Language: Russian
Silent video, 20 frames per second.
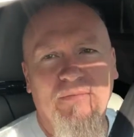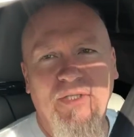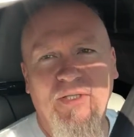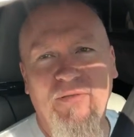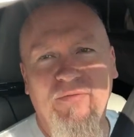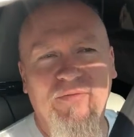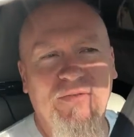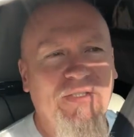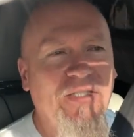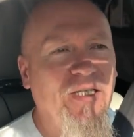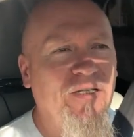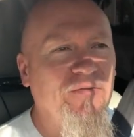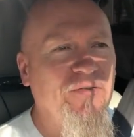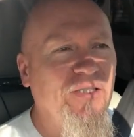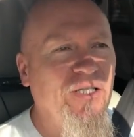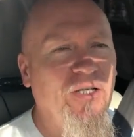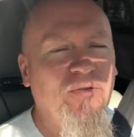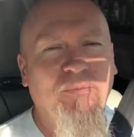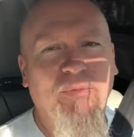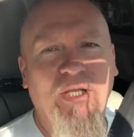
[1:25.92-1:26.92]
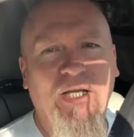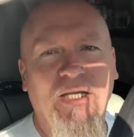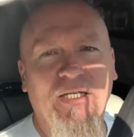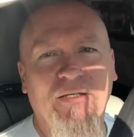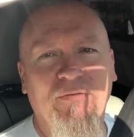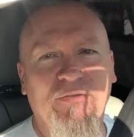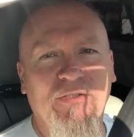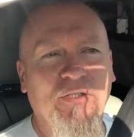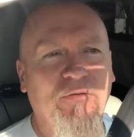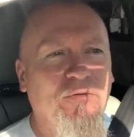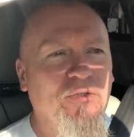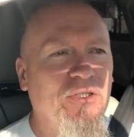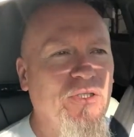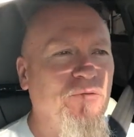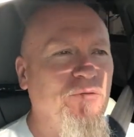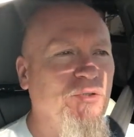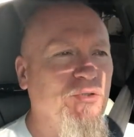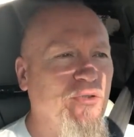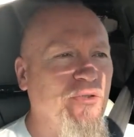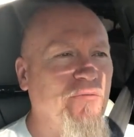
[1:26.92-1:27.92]
и всех-всех благ и всего
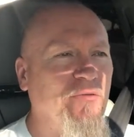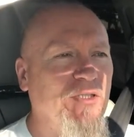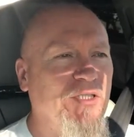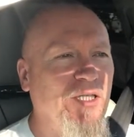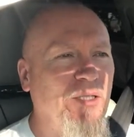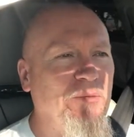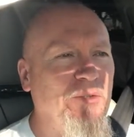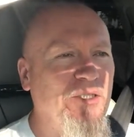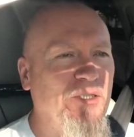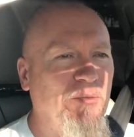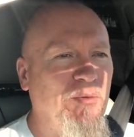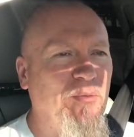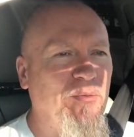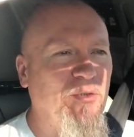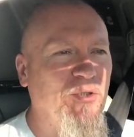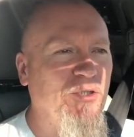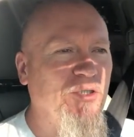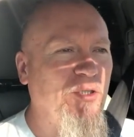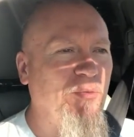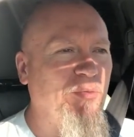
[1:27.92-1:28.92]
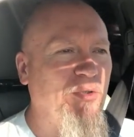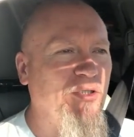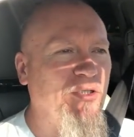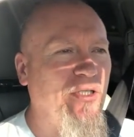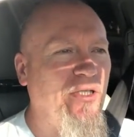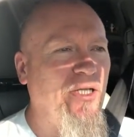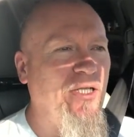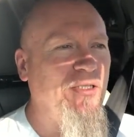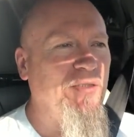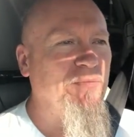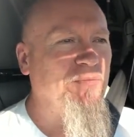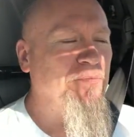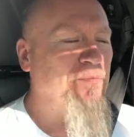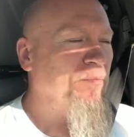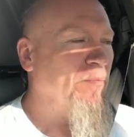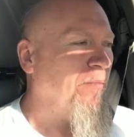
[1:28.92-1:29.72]
того, что вы сами себе можете пожелать.